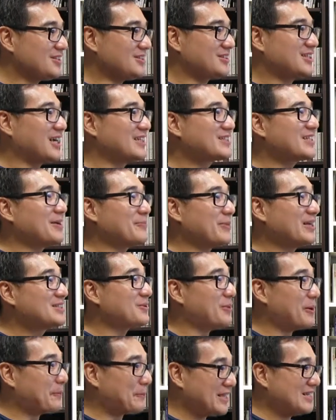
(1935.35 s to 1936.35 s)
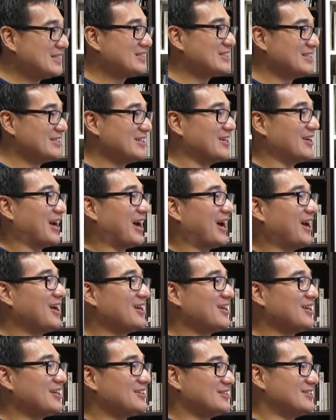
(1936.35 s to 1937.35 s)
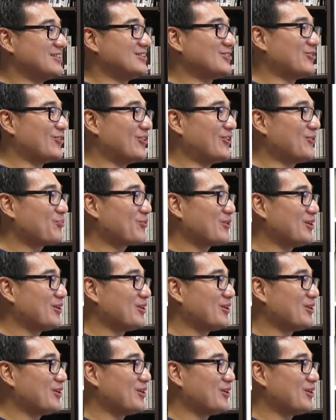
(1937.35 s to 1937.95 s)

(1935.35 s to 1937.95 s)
大家也没什么脾气了啦，哦、只是说。